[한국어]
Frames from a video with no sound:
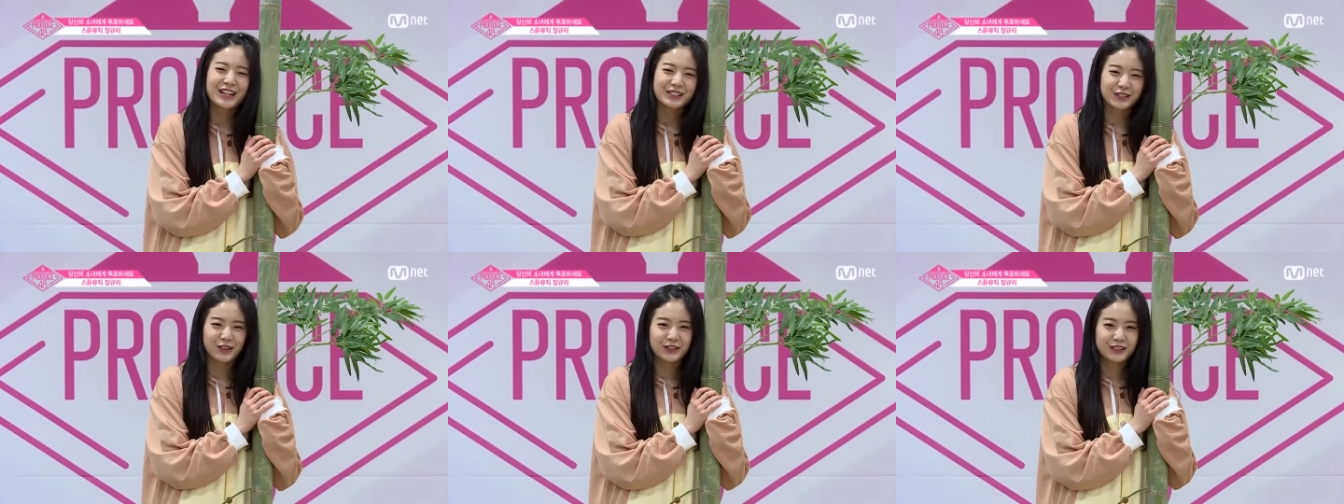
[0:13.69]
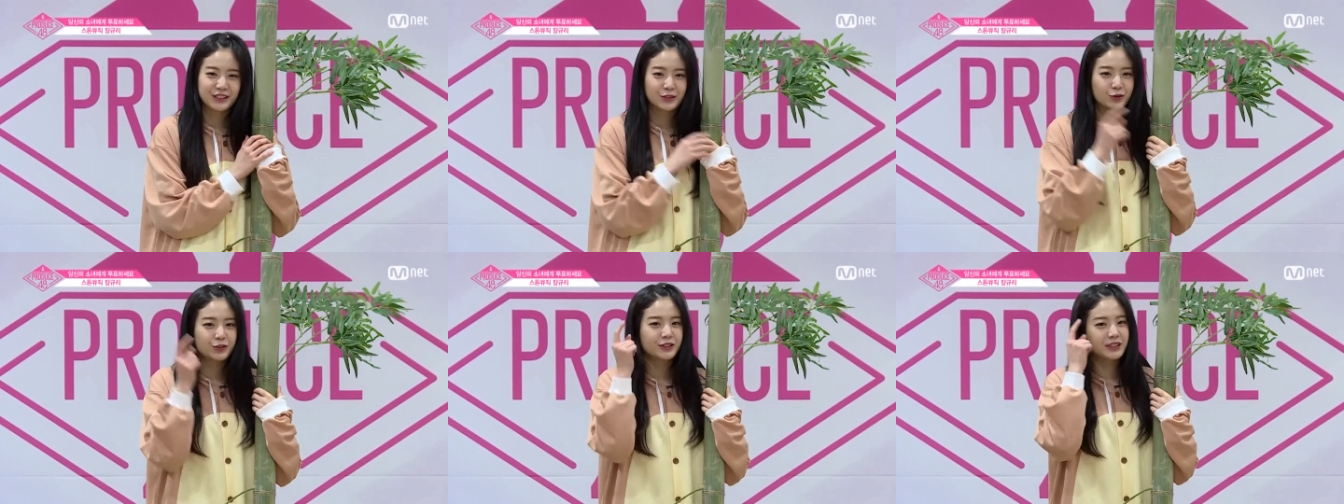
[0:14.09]

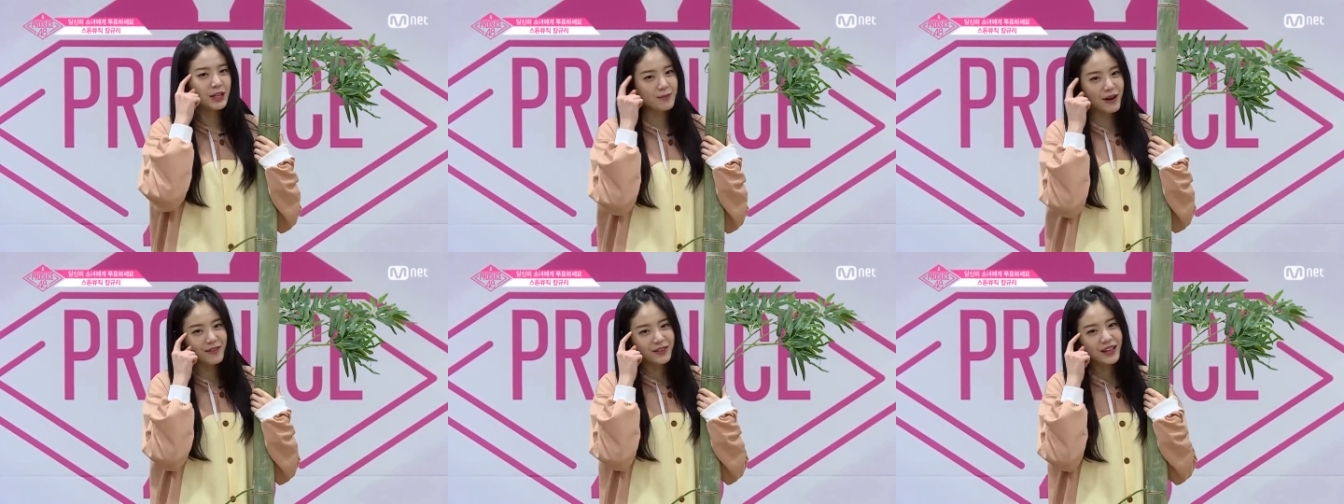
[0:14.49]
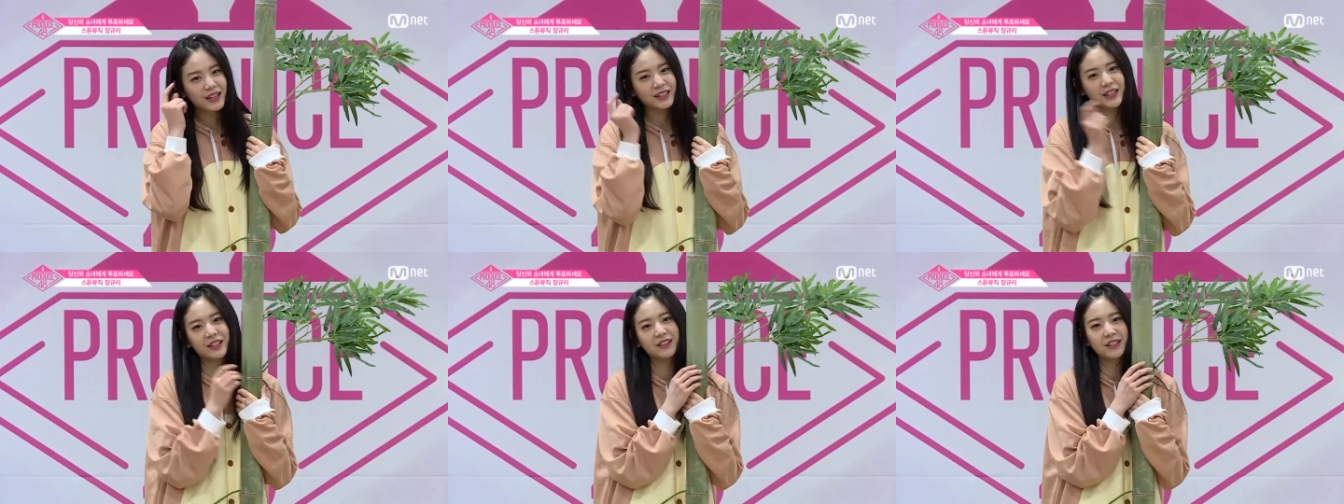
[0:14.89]
저는 웃을 때
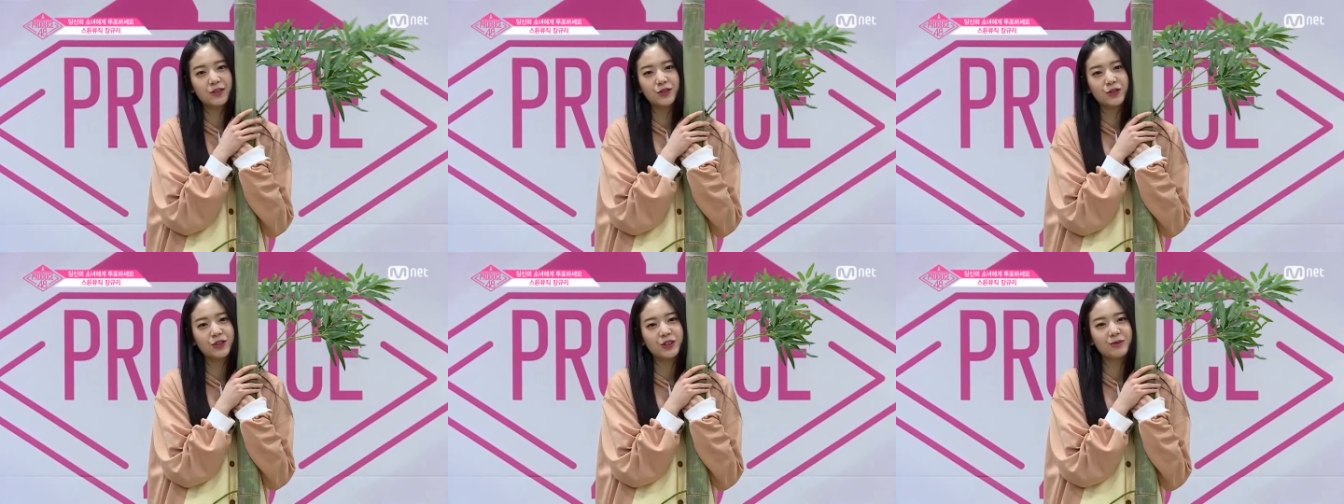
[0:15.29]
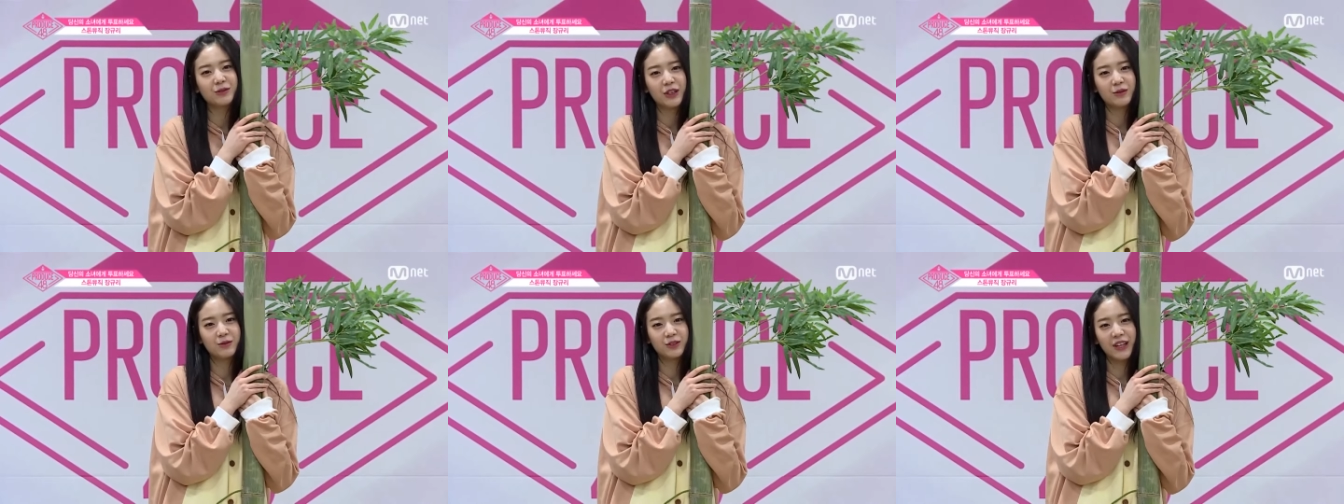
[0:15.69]
반달이 되는 이 눈웃음
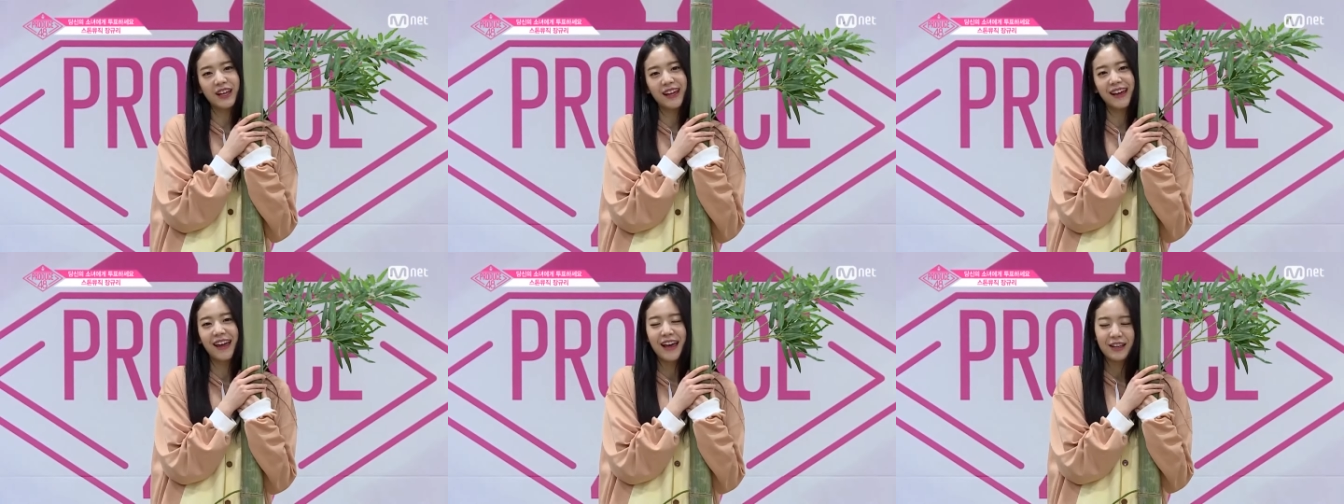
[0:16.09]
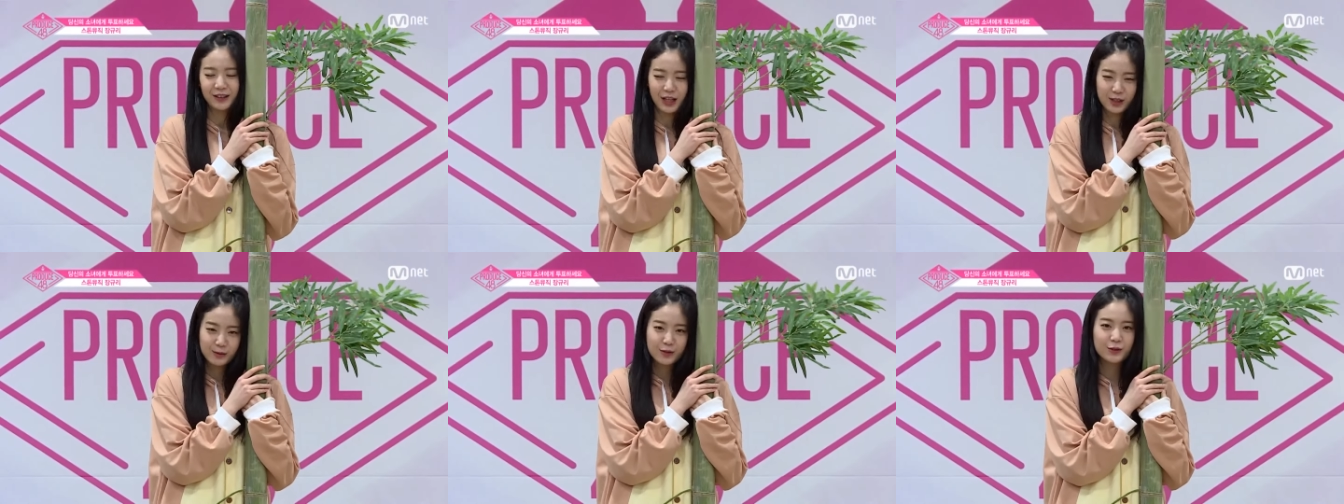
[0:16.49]
때문에
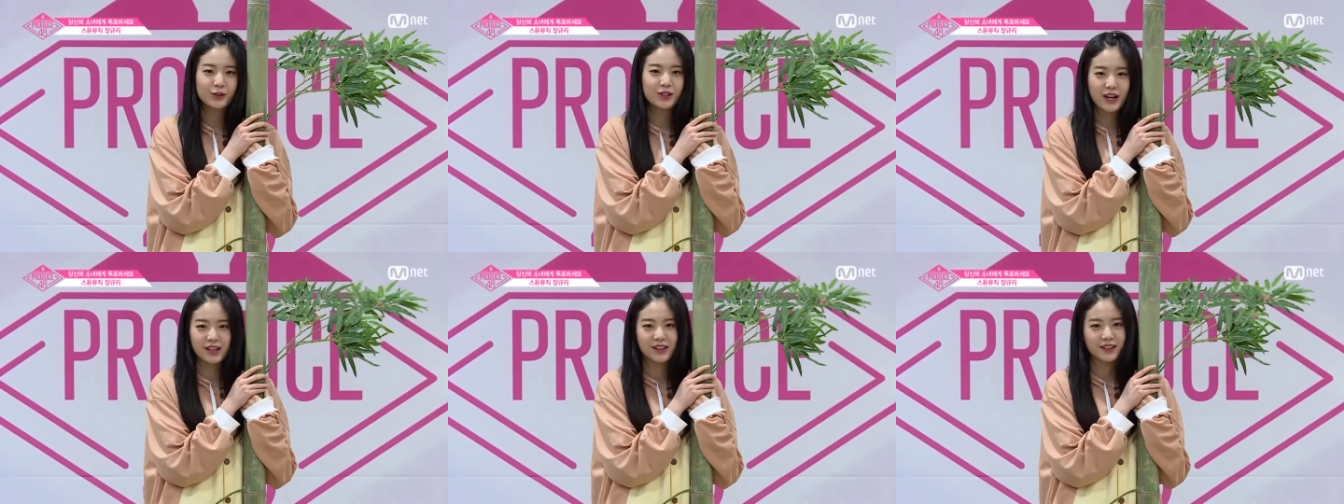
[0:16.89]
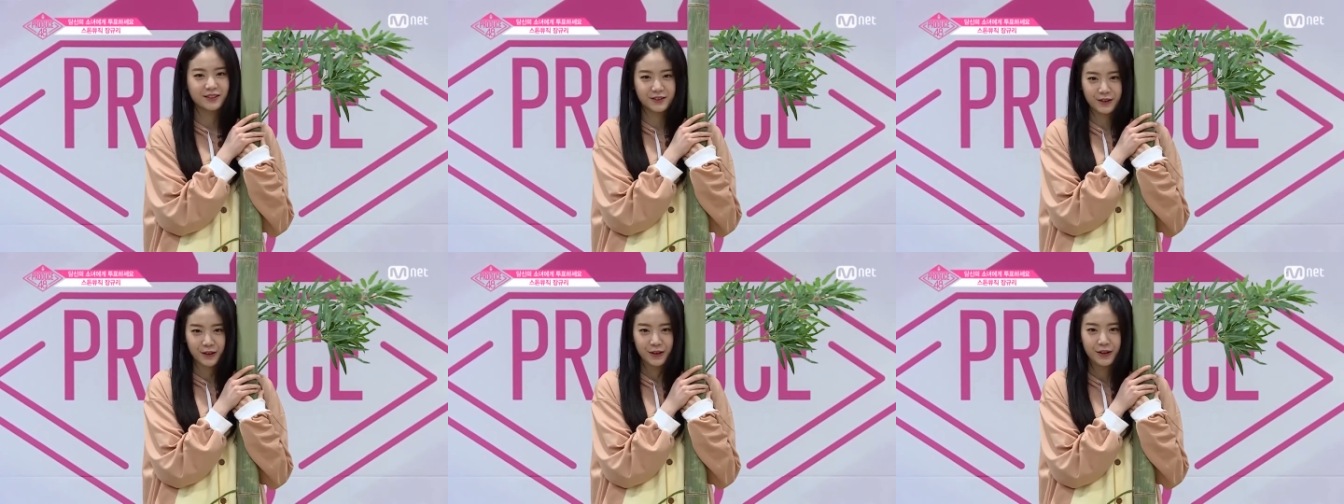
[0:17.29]
닮은 꼴이 하나
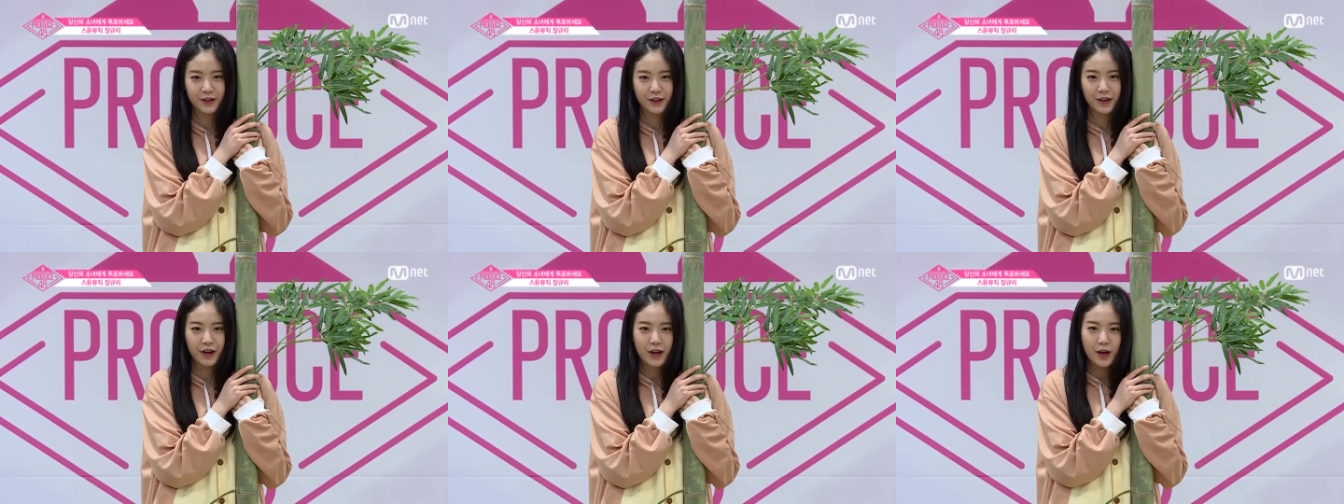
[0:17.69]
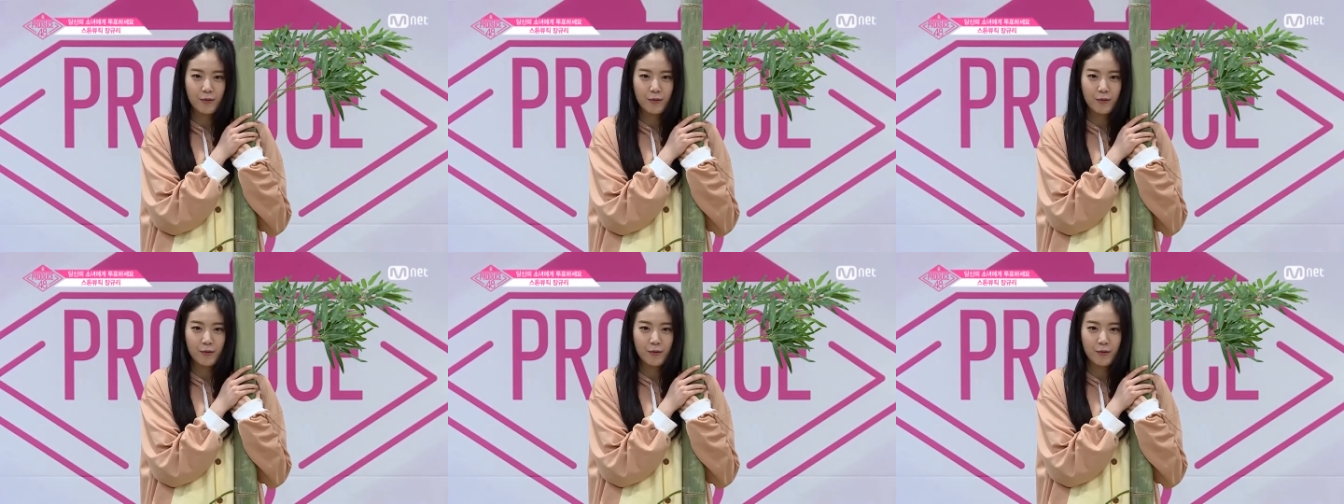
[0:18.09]
있어요.